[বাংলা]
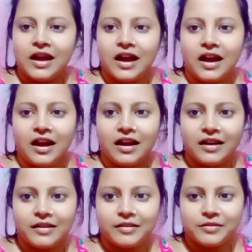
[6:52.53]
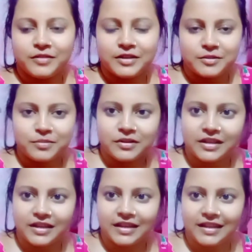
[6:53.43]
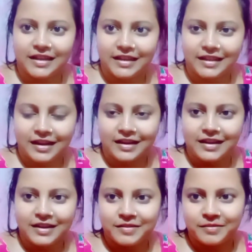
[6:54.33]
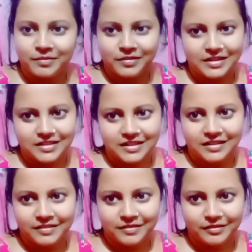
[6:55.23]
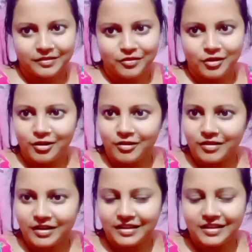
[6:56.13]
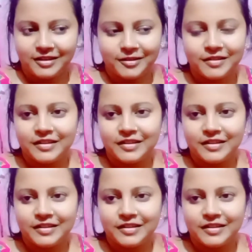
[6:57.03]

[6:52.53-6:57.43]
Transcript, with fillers: আর ফেসবুক থেকে দেখে থাকলে প্লিজ ফলো করে দিও